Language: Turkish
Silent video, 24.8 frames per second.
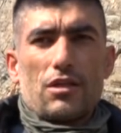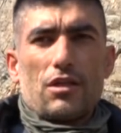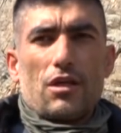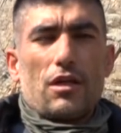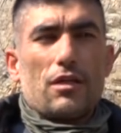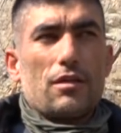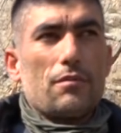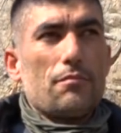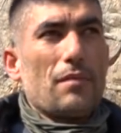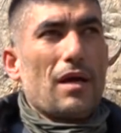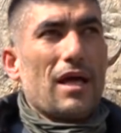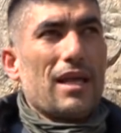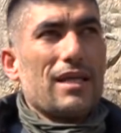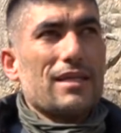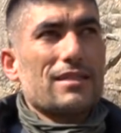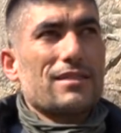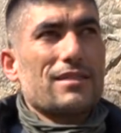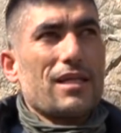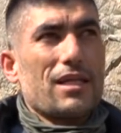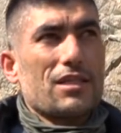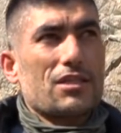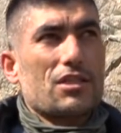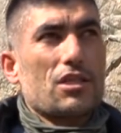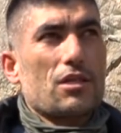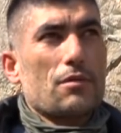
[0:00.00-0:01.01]
Yani
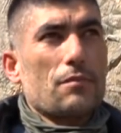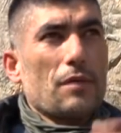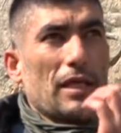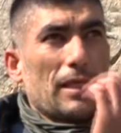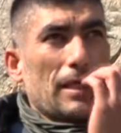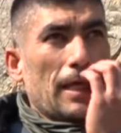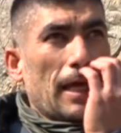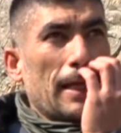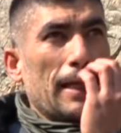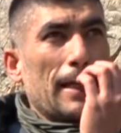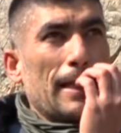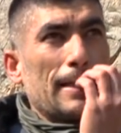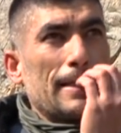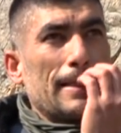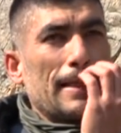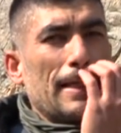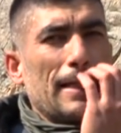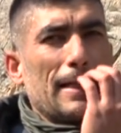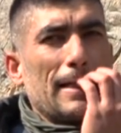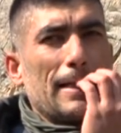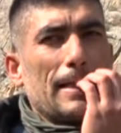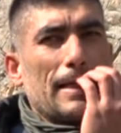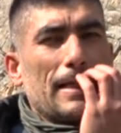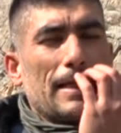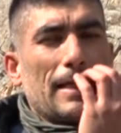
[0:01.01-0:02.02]
melezleştirme
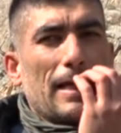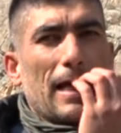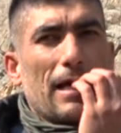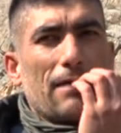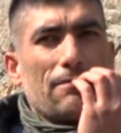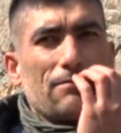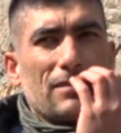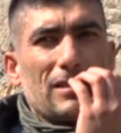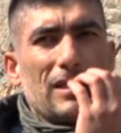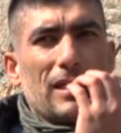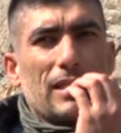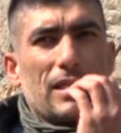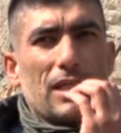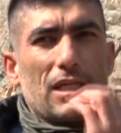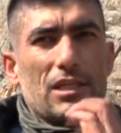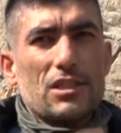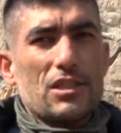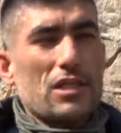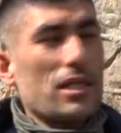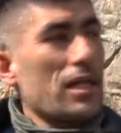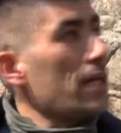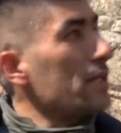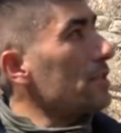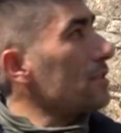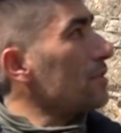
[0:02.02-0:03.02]
genelde e, evcil
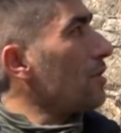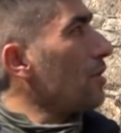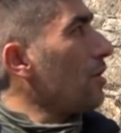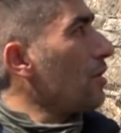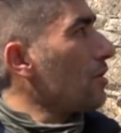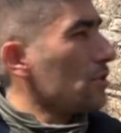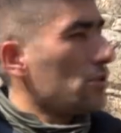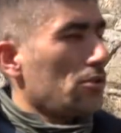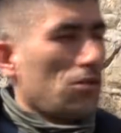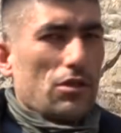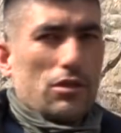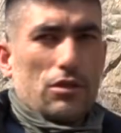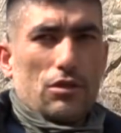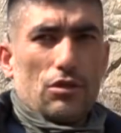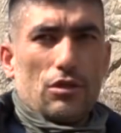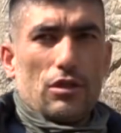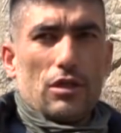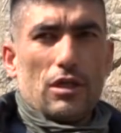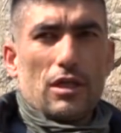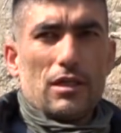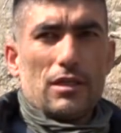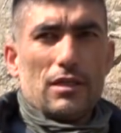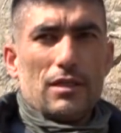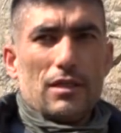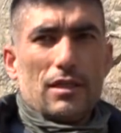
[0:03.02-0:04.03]
keçileri daha
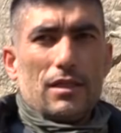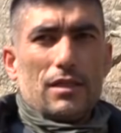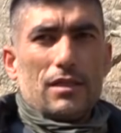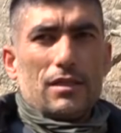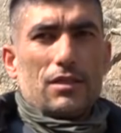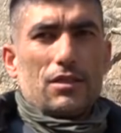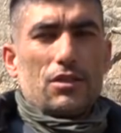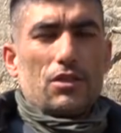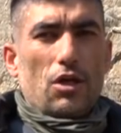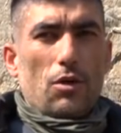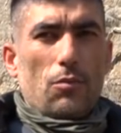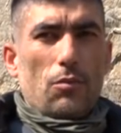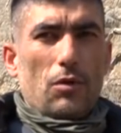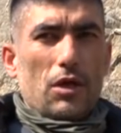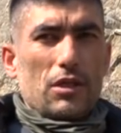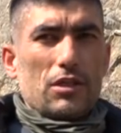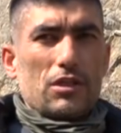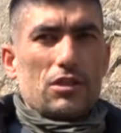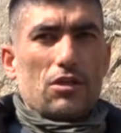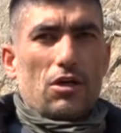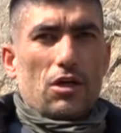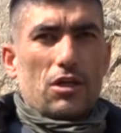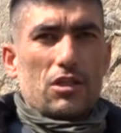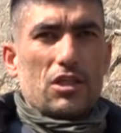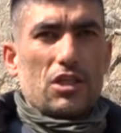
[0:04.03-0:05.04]
salıyorlar.
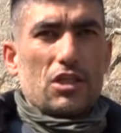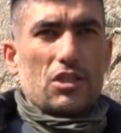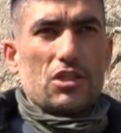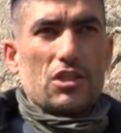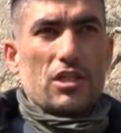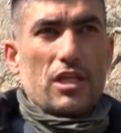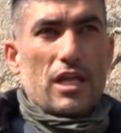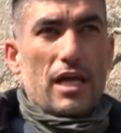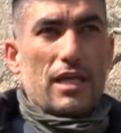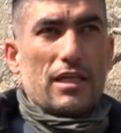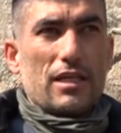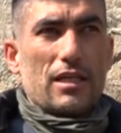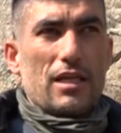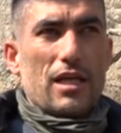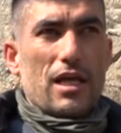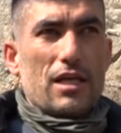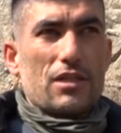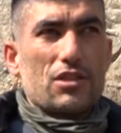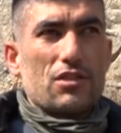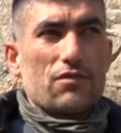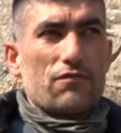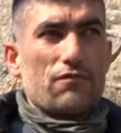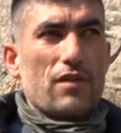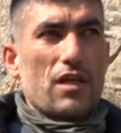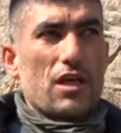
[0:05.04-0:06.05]
Yabani dağ keçileriyle
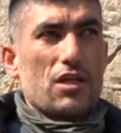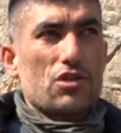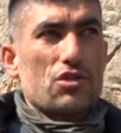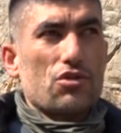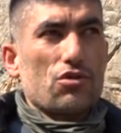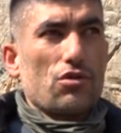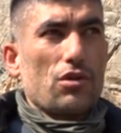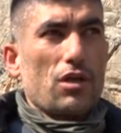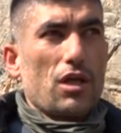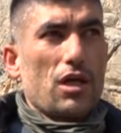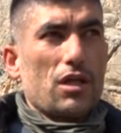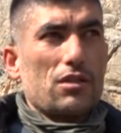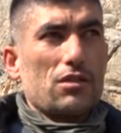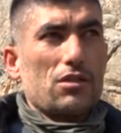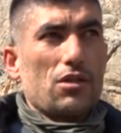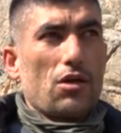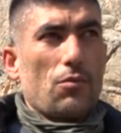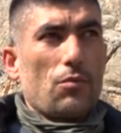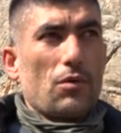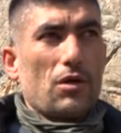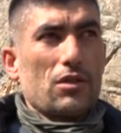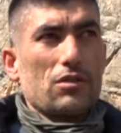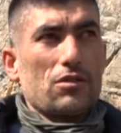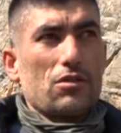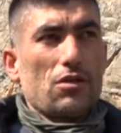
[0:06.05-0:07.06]
çiftleşiyorlar.
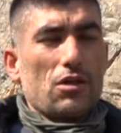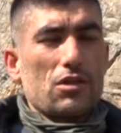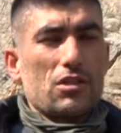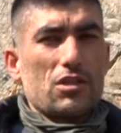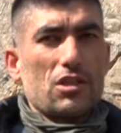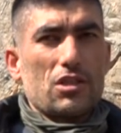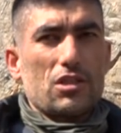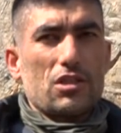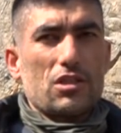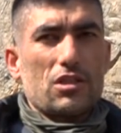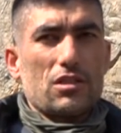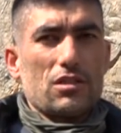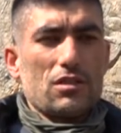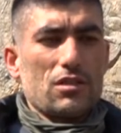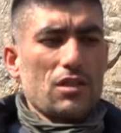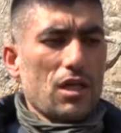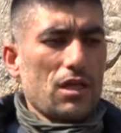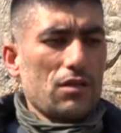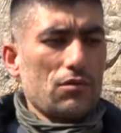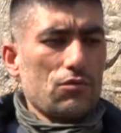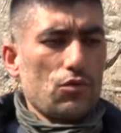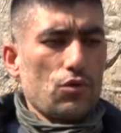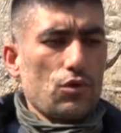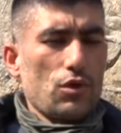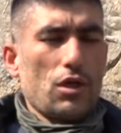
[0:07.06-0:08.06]
Yabani dağ
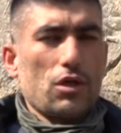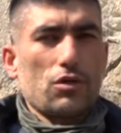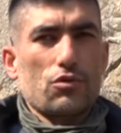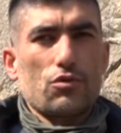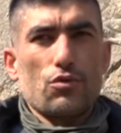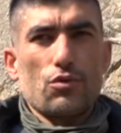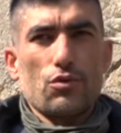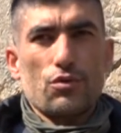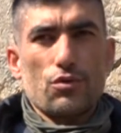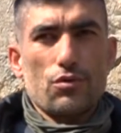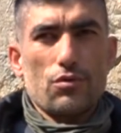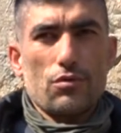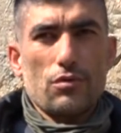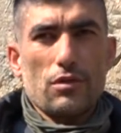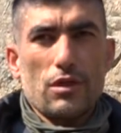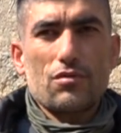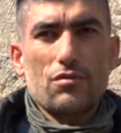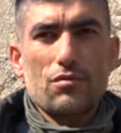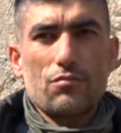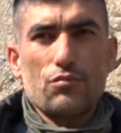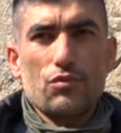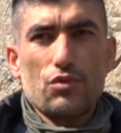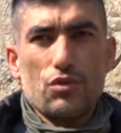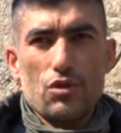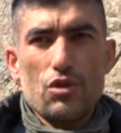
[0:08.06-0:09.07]
keçisinden oğlak doğuruyorlar.
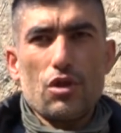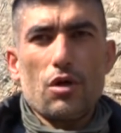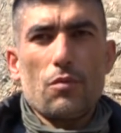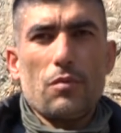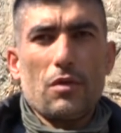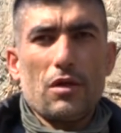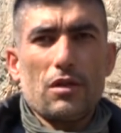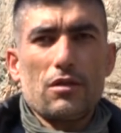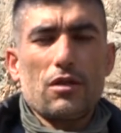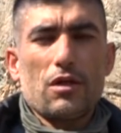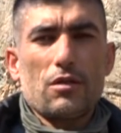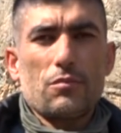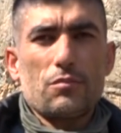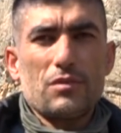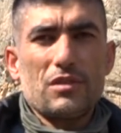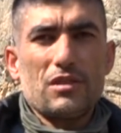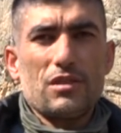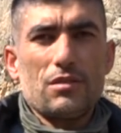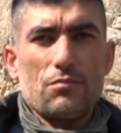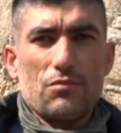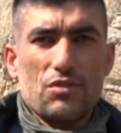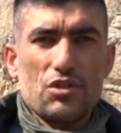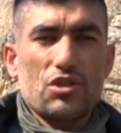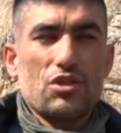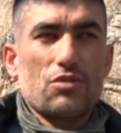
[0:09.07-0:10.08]
Bunu yapanlar
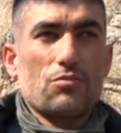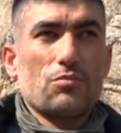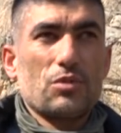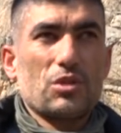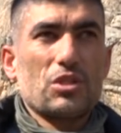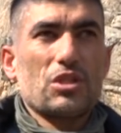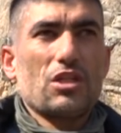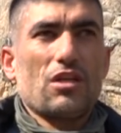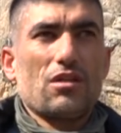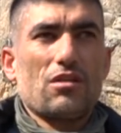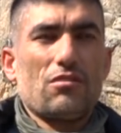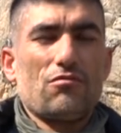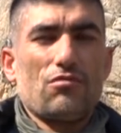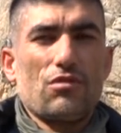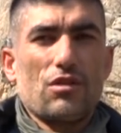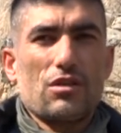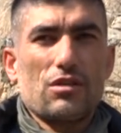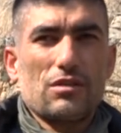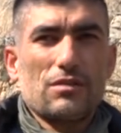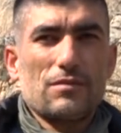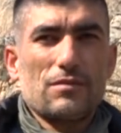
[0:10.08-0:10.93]
bizim dışımızda da var.